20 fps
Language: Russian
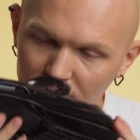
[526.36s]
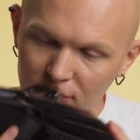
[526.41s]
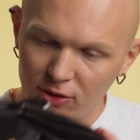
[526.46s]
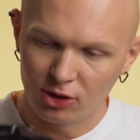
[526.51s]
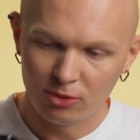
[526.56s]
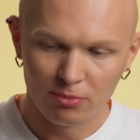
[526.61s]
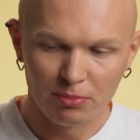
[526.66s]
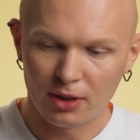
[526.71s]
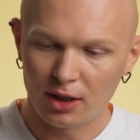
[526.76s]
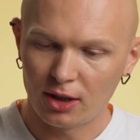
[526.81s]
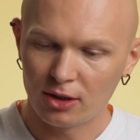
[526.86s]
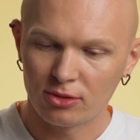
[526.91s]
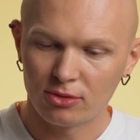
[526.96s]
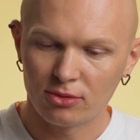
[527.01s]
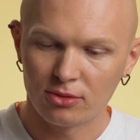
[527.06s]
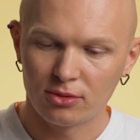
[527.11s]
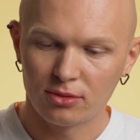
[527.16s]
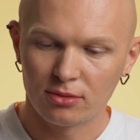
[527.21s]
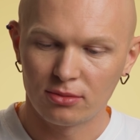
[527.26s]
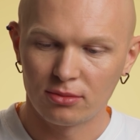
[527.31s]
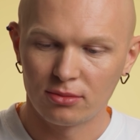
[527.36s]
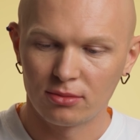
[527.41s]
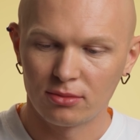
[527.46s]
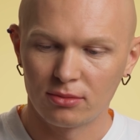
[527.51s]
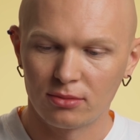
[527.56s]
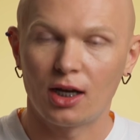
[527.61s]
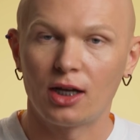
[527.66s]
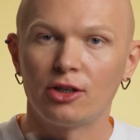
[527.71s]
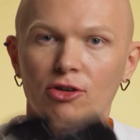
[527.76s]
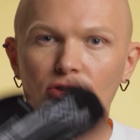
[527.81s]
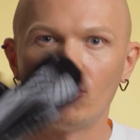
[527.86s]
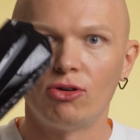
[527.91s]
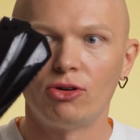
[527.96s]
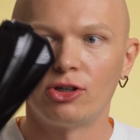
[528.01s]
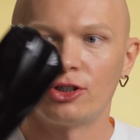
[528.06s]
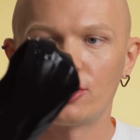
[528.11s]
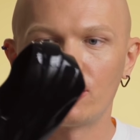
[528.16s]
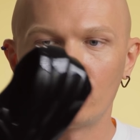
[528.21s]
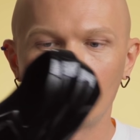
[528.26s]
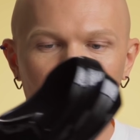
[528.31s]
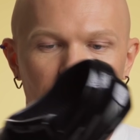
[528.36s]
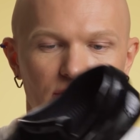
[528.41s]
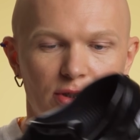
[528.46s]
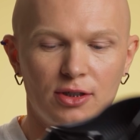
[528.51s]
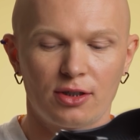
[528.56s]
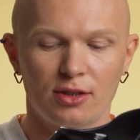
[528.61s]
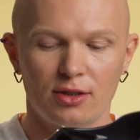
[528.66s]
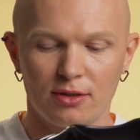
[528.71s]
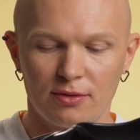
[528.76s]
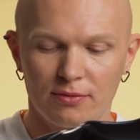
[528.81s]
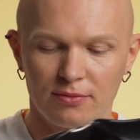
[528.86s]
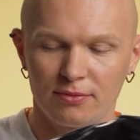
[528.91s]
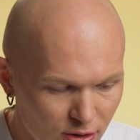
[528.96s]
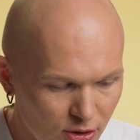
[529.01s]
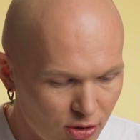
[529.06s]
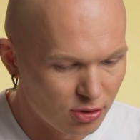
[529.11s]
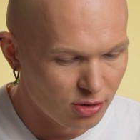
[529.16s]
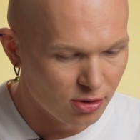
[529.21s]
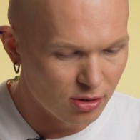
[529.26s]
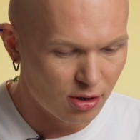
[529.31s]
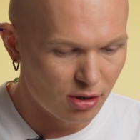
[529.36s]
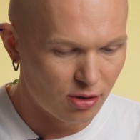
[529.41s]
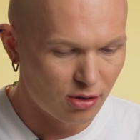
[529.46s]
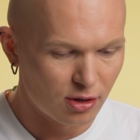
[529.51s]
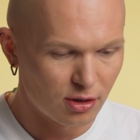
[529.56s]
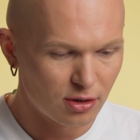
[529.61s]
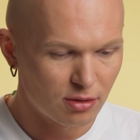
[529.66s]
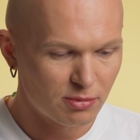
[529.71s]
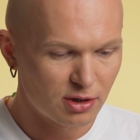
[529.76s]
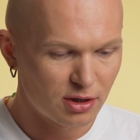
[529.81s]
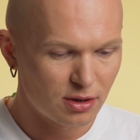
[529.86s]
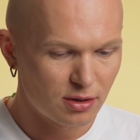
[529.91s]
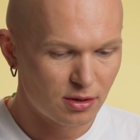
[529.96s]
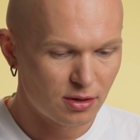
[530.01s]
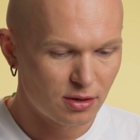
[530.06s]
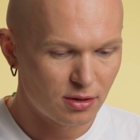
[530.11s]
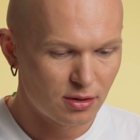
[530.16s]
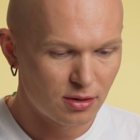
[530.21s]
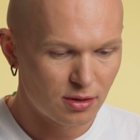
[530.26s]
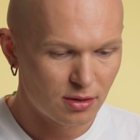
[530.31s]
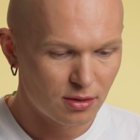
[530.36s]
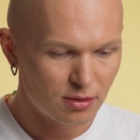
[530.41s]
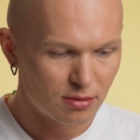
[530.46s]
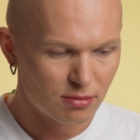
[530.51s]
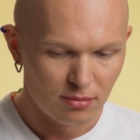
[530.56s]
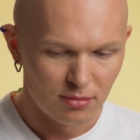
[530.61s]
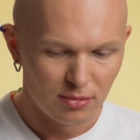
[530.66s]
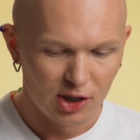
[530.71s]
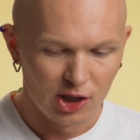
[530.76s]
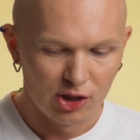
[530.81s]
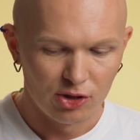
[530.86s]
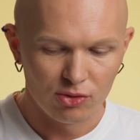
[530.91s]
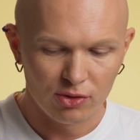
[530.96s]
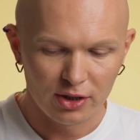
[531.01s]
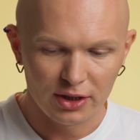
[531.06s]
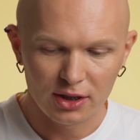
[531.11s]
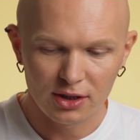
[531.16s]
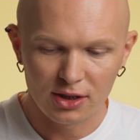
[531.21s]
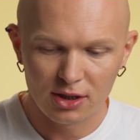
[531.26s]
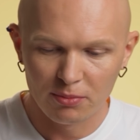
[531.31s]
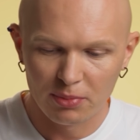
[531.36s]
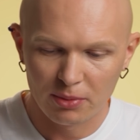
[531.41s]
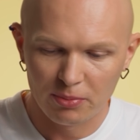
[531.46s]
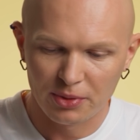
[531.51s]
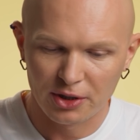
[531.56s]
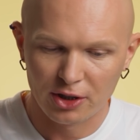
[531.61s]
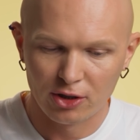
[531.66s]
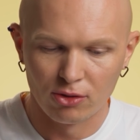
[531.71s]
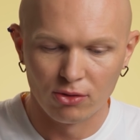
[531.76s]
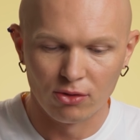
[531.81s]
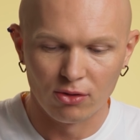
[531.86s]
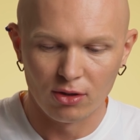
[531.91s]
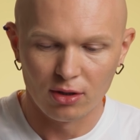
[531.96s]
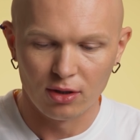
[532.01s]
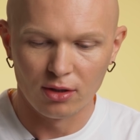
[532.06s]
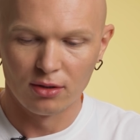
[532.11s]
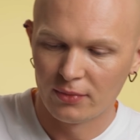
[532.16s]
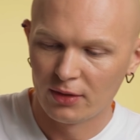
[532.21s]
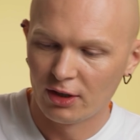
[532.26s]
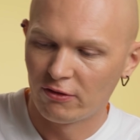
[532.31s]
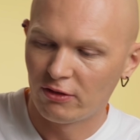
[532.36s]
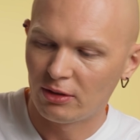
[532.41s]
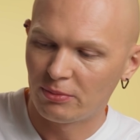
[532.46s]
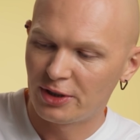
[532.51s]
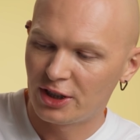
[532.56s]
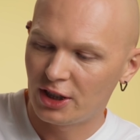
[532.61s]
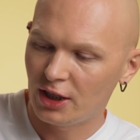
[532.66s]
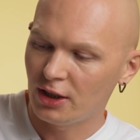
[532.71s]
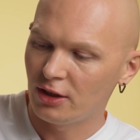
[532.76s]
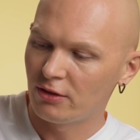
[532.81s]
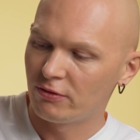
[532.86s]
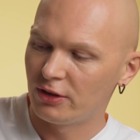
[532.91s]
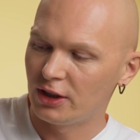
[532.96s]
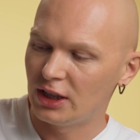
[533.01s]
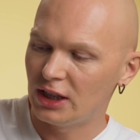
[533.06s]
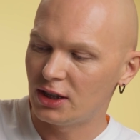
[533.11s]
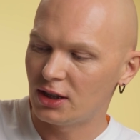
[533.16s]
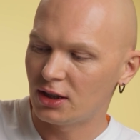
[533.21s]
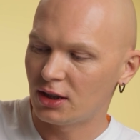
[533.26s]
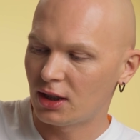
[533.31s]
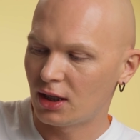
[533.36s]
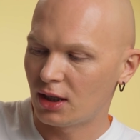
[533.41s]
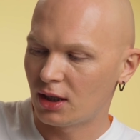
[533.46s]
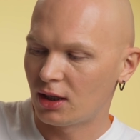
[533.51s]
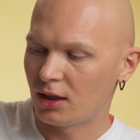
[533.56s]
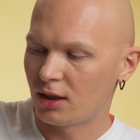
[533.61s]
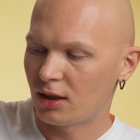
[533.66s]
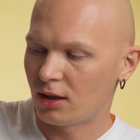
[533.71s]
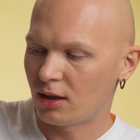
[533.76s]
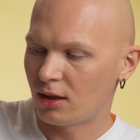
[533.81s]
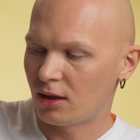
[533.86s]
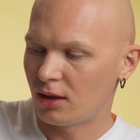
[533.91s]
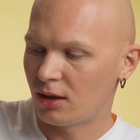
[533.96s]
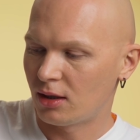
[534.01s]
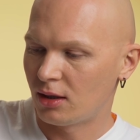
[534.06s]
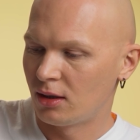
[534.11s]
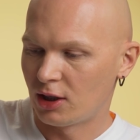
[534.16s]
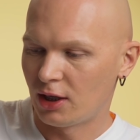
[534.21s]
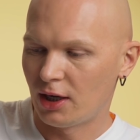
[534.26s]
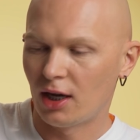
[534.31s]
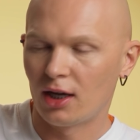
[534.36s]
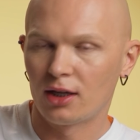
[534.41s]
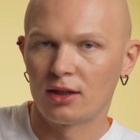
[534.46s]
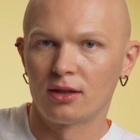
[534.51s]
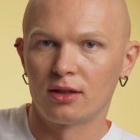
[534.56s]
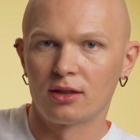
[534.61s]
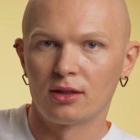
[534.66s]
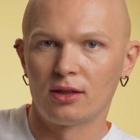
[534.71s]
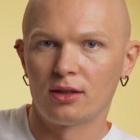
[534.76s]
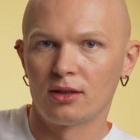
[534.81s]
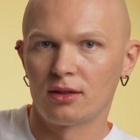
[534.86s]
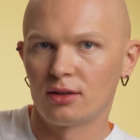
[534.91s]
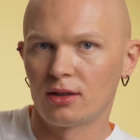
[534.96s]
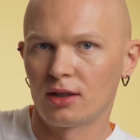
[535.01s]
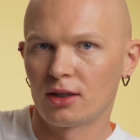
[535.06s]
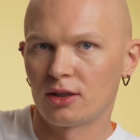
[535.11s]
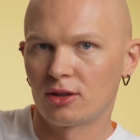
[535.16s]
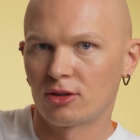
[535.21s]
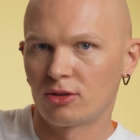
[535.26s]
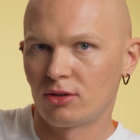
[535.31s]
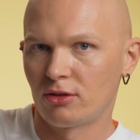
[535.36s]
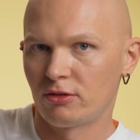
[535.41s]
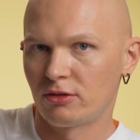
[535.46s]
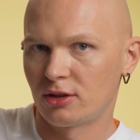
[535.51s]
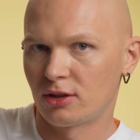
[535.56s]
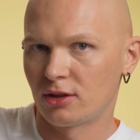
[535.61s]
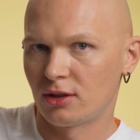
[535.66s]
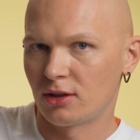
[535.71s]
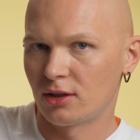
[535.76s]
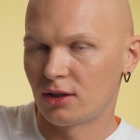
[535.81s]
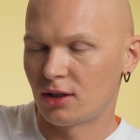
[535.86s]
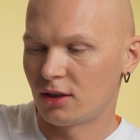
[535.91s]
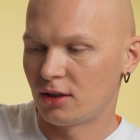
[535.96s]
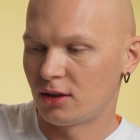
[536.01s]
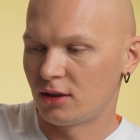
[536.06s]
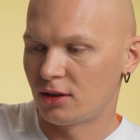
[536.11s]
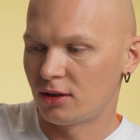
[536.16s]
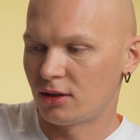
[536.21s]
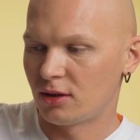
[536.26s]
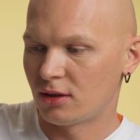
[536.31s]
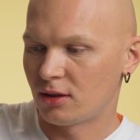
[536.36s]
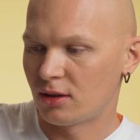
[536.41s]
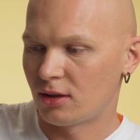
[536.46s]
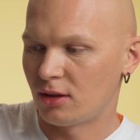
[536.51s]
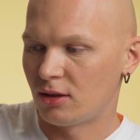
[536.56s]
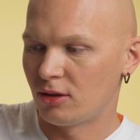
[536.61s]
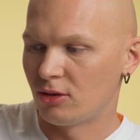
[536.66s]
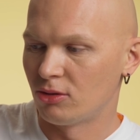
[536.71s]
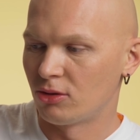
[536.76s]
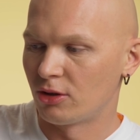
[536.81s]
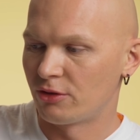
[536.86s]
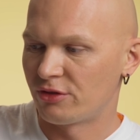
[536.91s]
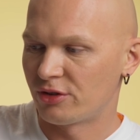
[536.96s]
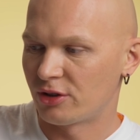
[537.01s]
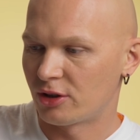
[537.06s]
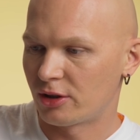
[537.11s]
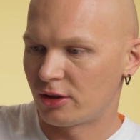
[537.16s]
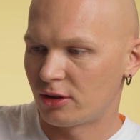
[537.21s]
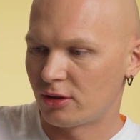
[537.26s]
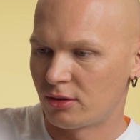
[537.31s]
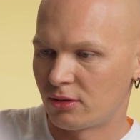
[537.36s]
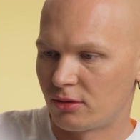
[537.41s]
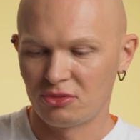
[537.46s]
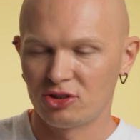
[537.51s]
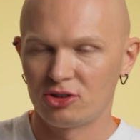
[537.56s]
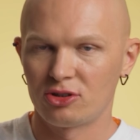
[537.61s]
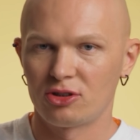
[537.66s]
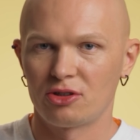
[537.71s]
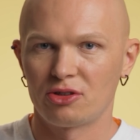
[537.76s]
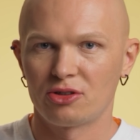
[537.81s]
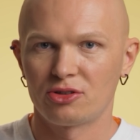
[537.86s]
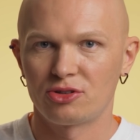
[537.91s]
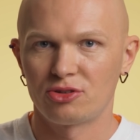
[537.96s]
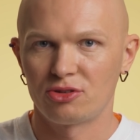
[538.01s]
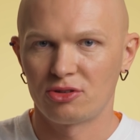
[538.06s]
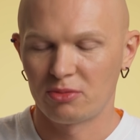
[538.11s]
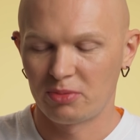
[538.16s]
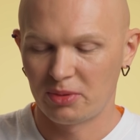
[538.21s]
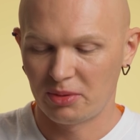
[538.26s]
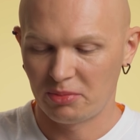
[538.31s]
Не пахнут. Они очень легкие. Я не знаю, как к ним относиться. Но это типа прикол. Вообще они выглядят как э, нарядные, лакированные какие-то лоферы. Не знаю, я хочу это